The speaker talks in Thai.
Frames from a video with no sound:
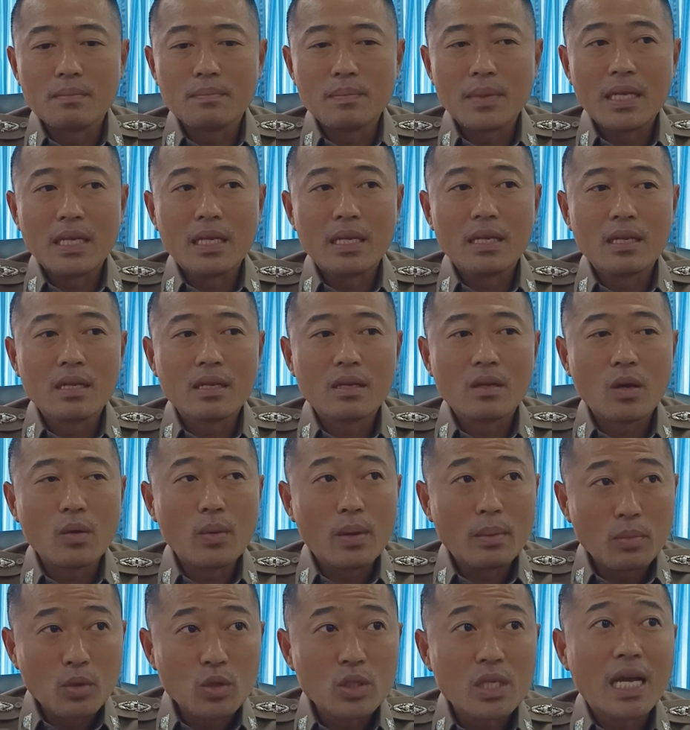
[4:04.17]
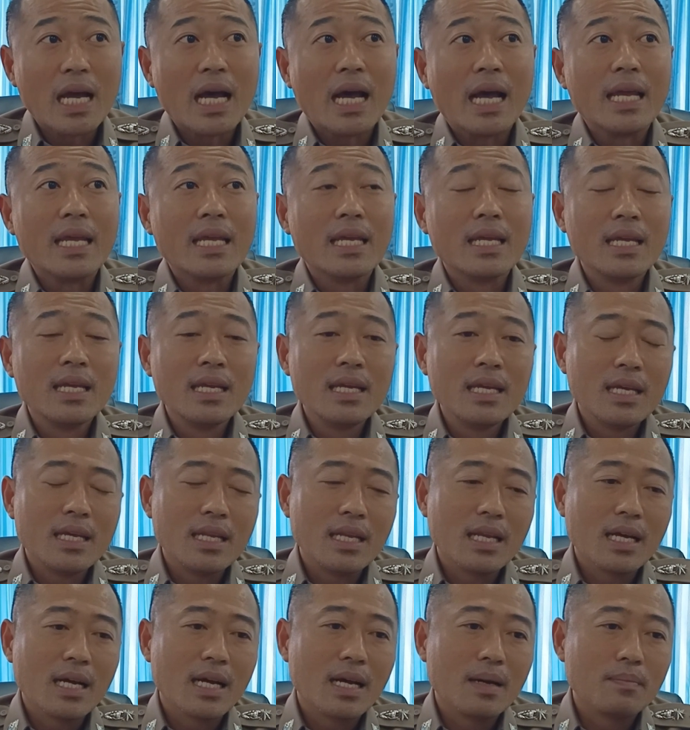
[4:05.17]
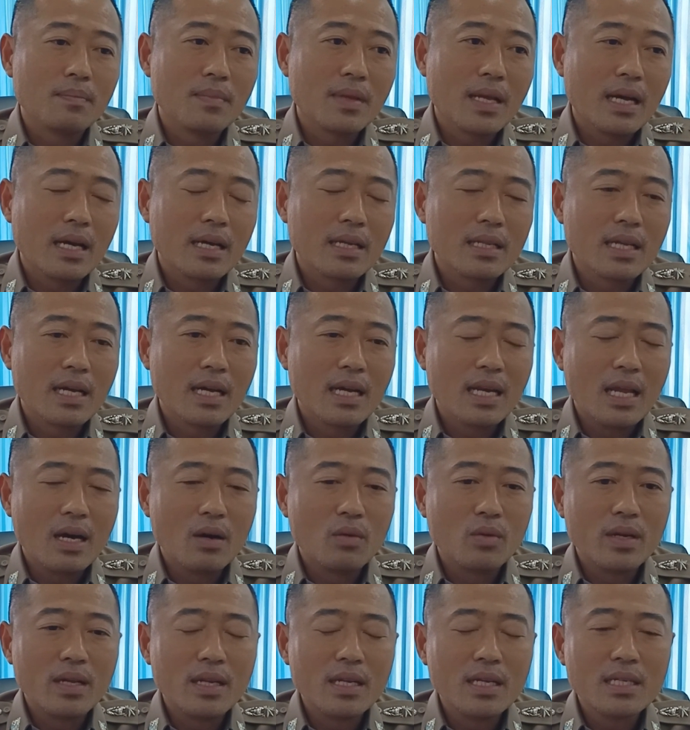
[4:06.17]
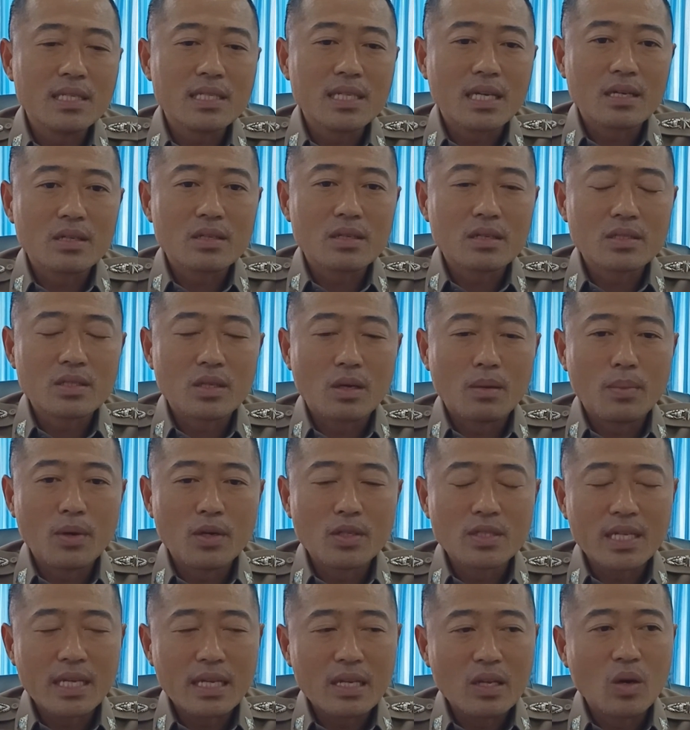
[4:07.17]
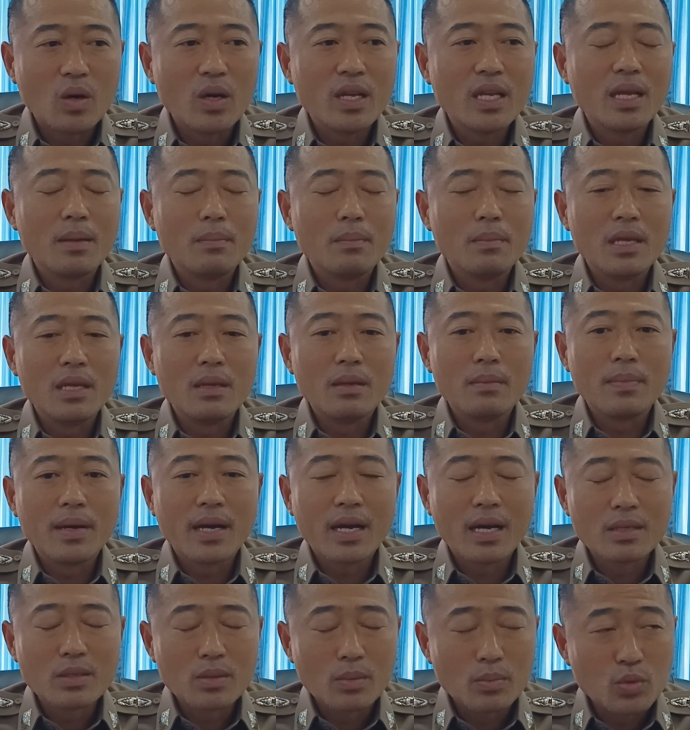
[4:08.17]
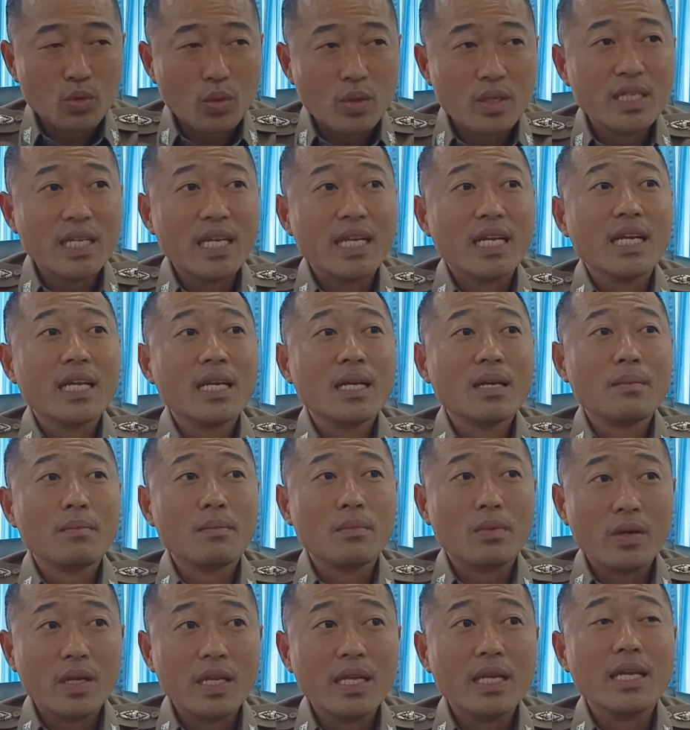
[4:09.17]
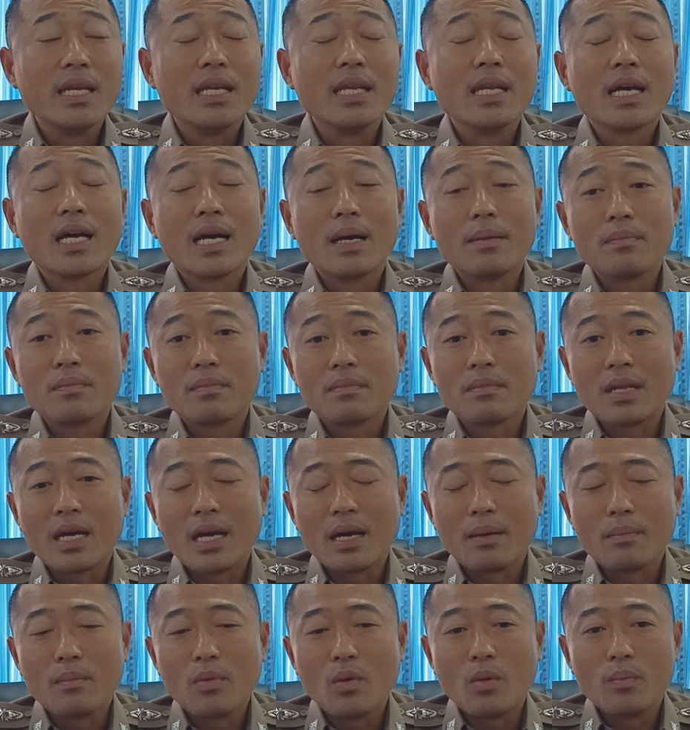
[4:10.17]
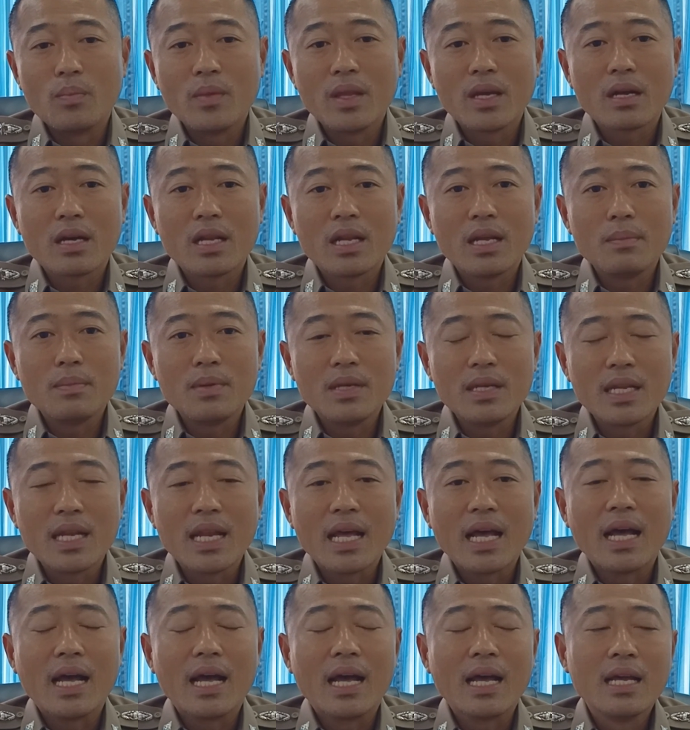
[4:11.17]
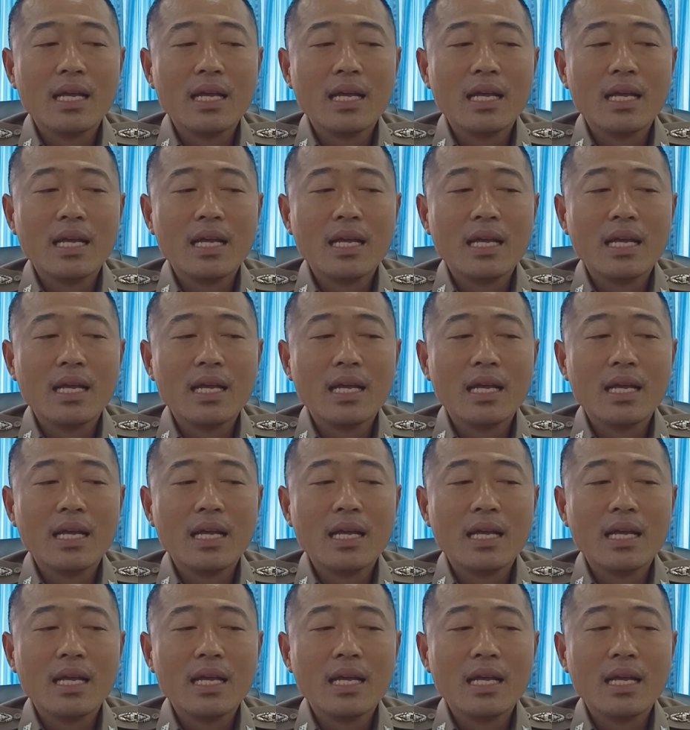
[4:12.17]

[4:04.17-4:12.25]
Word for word: เป็นร้อยเวรผู้ชายนะครับทางทางเราเนี่ยเนื่องจากสพไซน้อยเนี่ยมีพนักงานสอบสวนหญิงพอดีนะครับ ทางผมเนี่ยก็ได้พิจารณา